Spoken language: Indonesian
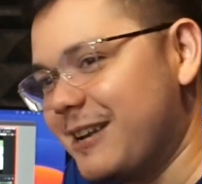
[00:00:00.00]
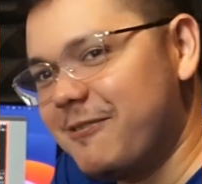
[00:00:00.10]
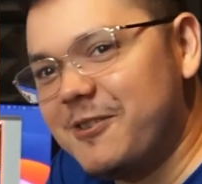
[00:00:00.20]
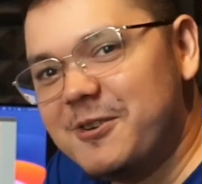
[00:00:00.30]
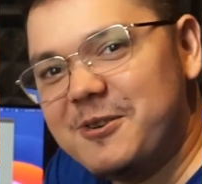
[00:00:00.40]

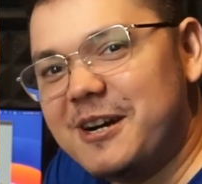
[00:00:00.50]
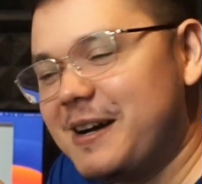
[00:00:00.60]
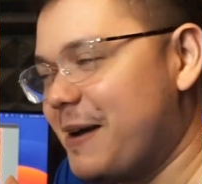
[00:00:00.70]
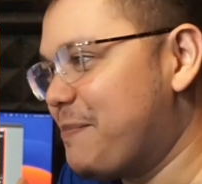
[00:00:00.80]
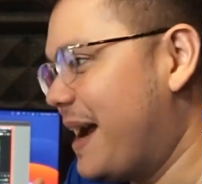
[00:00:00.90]
nge-review
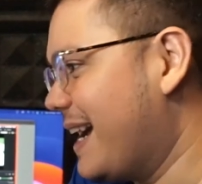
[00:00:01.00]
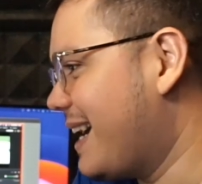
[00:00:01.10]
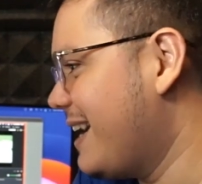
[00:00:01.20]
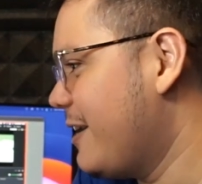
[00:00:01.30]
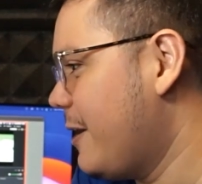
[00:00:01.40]

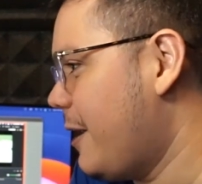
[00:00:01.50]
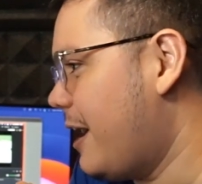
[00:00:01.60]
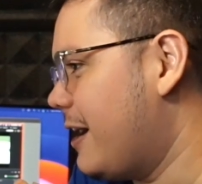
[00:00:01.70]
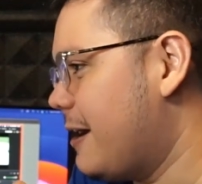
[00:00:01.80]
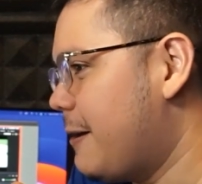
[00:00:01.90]
Mac.
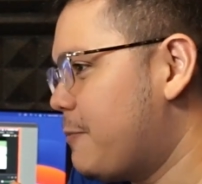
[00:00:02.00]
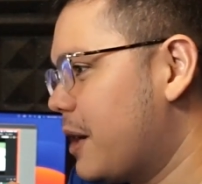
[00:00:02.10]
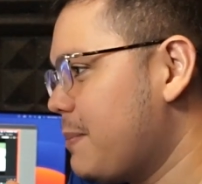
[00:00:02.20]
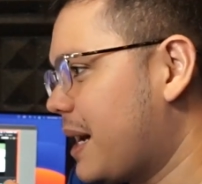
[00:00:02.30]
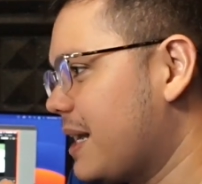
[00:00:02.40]
Uh,
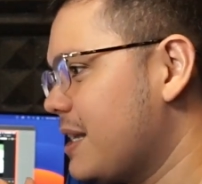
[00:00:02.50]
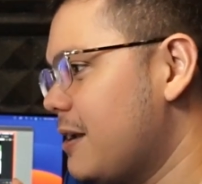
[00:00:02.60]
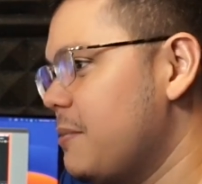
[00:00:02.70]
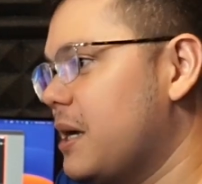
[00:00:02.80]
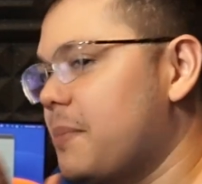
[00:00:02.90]
mungkin
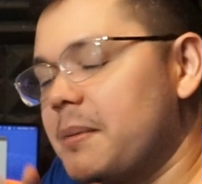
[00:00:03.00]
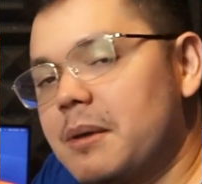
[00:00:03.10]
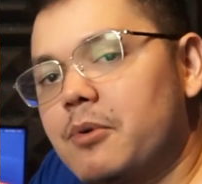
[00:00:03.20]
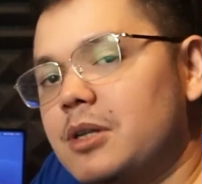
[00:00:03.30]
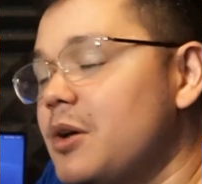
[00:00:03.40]
pakainya lebih ke
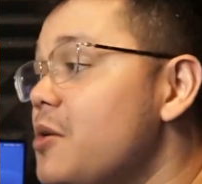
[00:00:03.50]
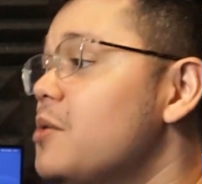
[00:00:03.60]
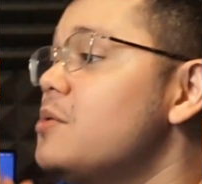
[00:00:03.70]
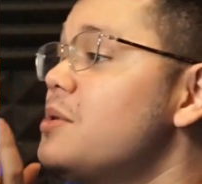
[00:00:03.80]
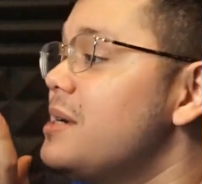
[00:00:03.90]
Premiere Pro
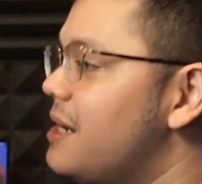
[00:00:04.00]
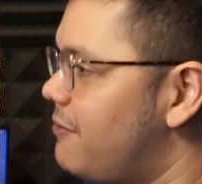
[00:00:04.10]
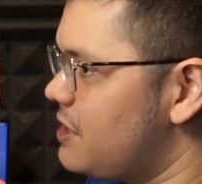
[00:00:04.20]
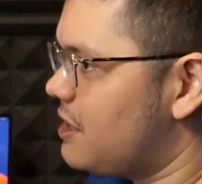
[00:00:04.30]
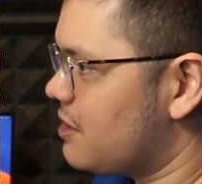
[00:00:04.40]
atau
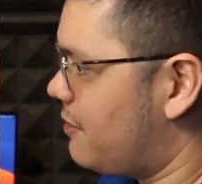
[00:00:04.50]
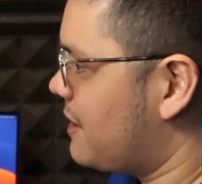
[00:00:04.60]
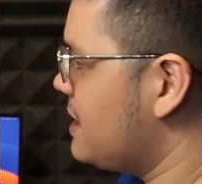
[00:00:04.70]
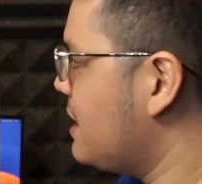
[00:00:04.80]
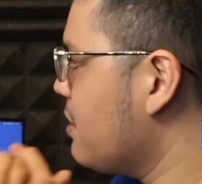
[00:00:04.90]
DaVinci
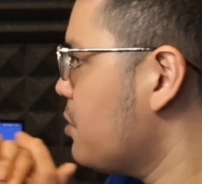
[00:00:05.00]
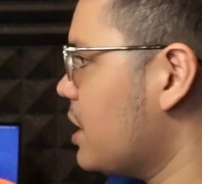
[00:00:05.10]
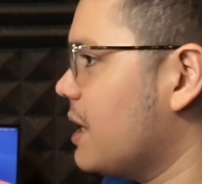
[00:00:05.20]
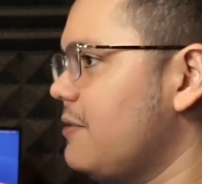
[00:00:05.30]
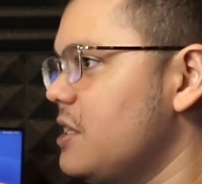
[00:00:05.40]
Resolve. Nah, di sini gue
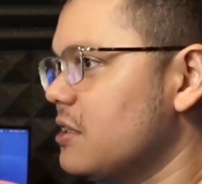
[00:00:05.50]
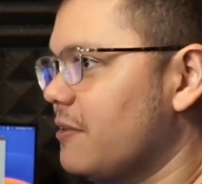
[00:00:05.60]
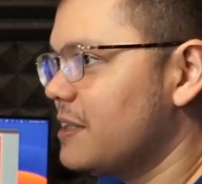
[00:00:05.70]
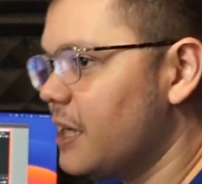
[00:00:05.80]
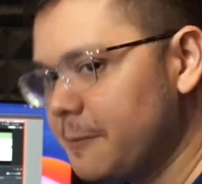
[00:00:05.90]
menggunakan DaVinci
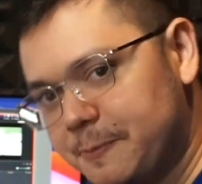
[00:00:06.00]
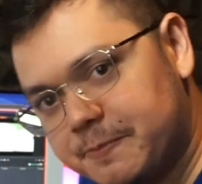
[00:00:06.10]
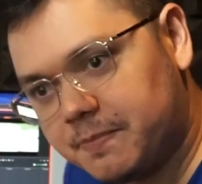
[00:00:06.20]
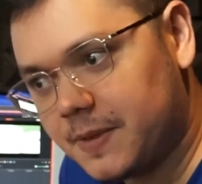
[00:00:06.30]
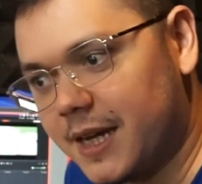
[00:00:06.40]
Resolve aja
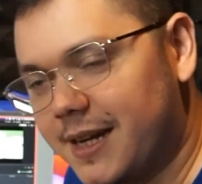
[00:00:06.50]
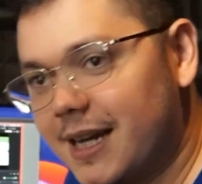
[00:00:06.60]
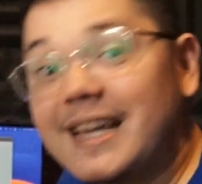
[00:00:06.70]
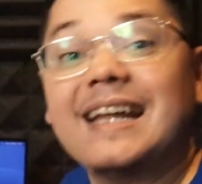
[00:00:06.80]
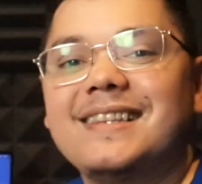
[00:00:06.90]

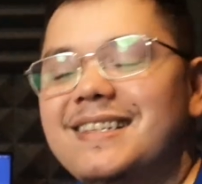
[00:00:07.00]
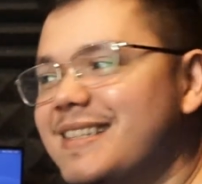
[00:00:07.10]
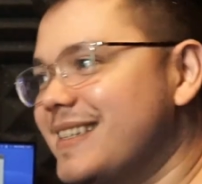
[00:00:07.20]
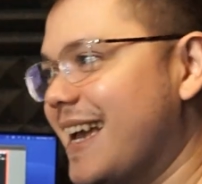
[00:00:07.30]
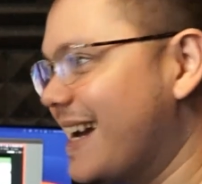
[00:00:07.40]
karena
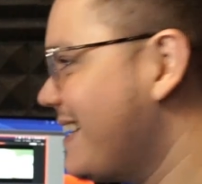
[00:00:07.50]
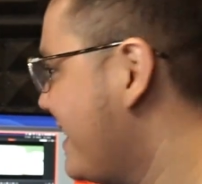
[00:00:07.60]
gratis ya